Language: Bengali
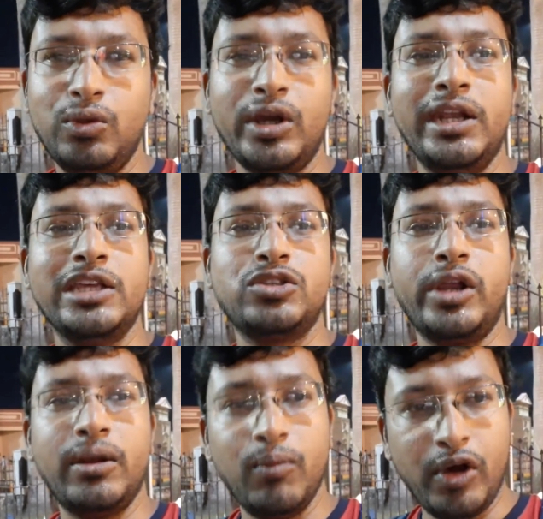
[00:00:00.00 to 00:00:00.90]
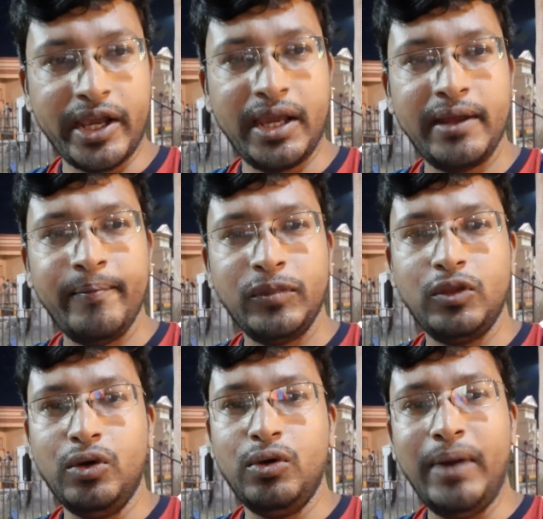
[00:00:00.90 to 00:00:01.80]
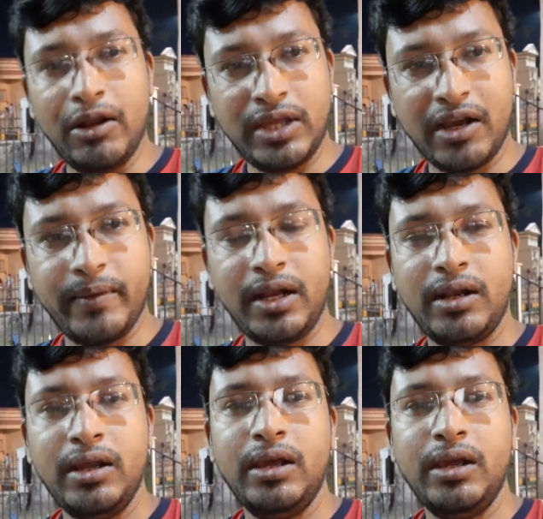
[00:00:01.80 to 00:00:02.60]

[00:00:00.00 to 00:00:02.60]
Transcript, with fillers: দক্ষিণেশ্বরের ব্লগে তো ভালো থাকবেন